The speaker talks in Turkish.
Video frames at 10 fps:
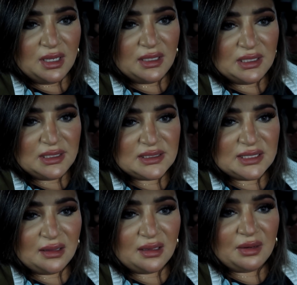Yani
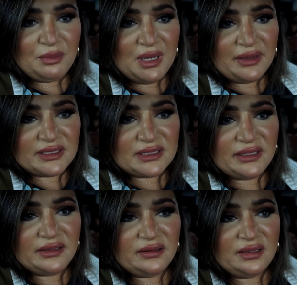insanlar
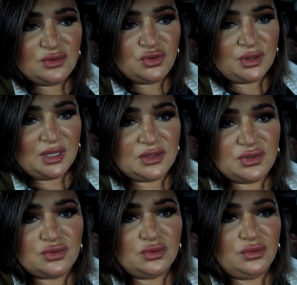bilhassa kadınlar çok
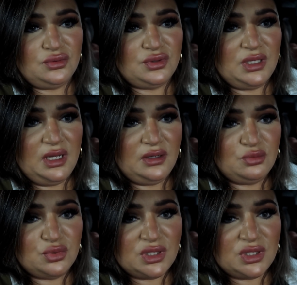rahatsız oluyordur yani.